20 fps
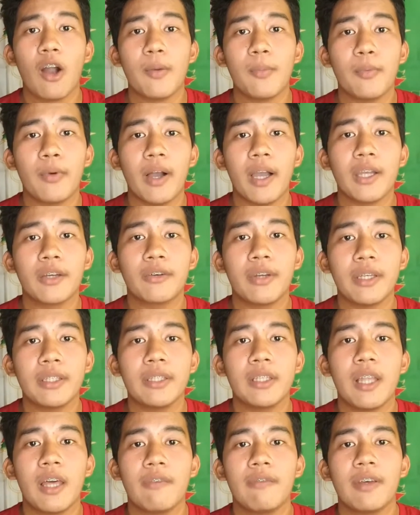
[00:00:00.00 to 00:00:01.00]
Ako po ay
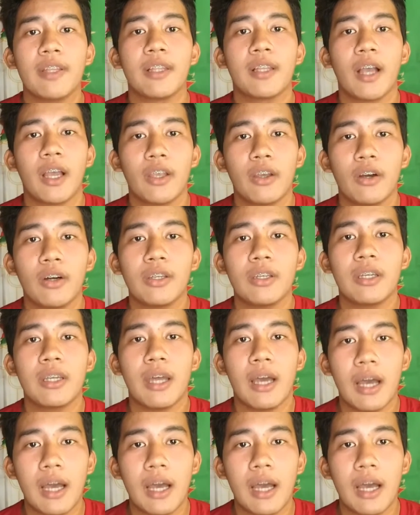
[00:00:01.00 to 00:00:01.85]
grade 11 ngayon